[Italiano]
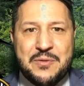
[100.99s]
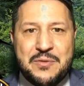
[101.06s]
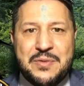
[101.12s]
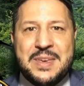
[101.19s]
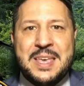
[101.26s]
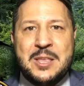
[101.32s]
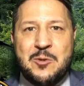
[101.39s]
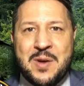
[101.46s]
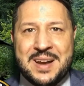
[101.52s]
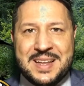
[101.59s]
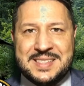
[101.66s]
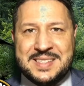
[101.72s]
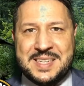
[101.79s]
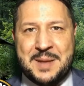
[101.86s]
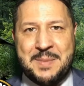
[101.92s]
fino
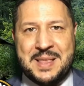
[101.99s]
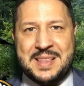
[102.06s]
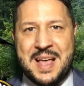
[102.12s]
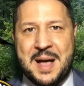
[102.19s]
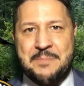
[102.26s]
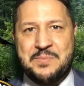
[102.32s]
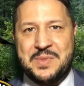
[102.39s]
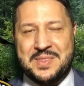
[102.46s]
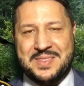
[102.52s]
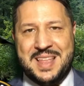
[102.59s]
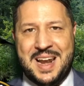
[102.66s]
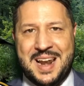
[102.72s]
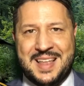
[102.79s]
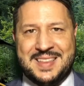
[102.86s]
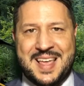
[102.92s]
all'estremità
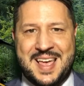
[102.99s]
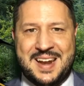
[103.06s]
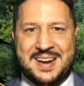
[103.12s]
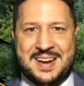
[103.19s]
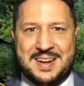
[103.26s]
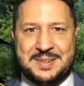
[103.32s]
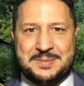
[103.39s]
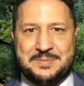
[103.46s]
della terra.